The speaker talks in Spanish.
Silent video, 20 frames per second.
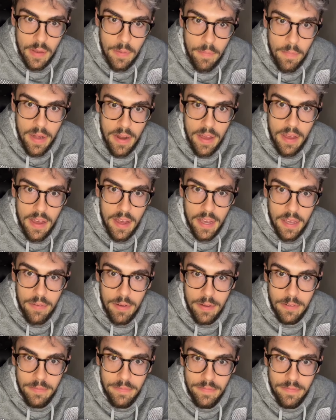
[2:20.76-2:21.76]
Mira, aquí
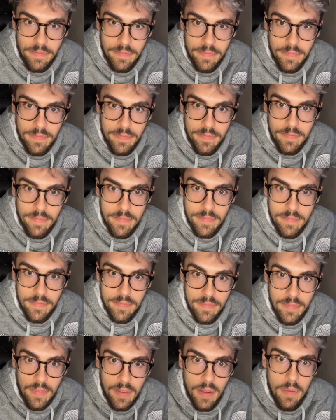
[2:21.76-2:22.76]
va.
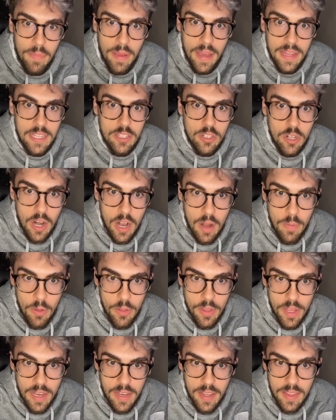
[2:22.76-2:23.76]
Esas son las
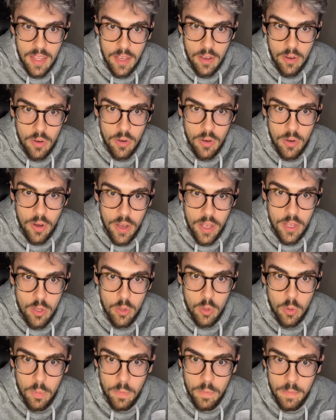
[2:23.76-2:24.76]
albóndigas que tengo en
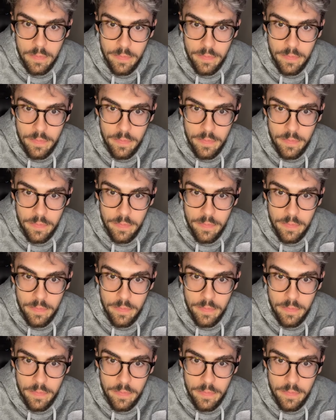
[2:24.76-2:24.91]
YouTube.